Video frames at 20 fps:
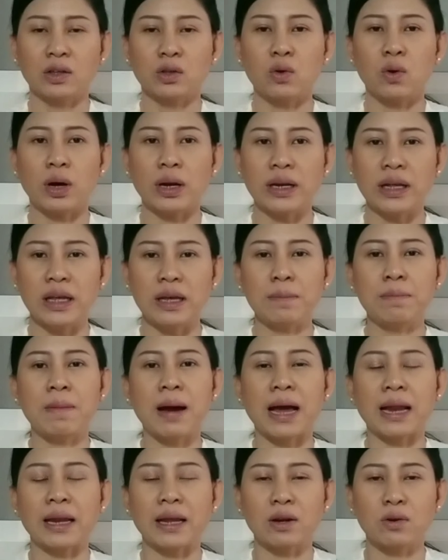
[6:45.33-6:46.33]
ตัวนี้
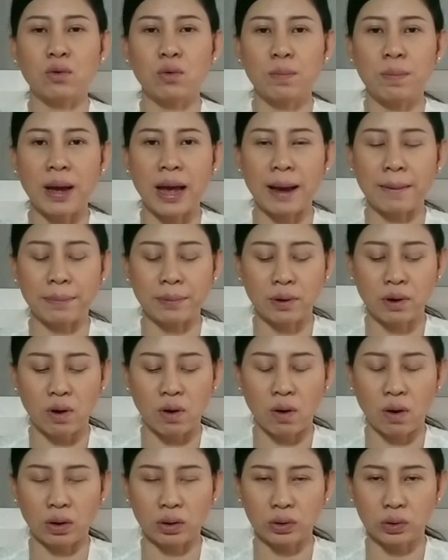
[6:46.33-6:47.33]
มาในรูปแบบข
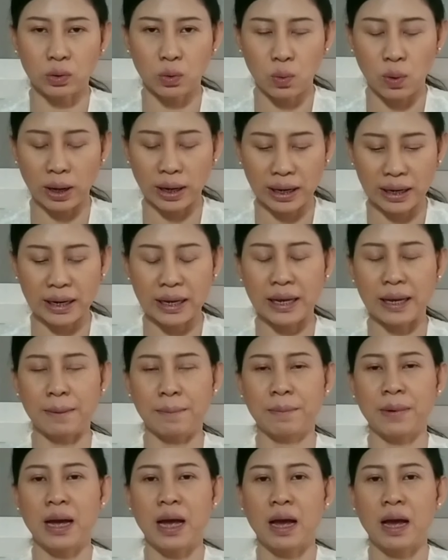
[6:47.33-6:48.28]
องตัวครีม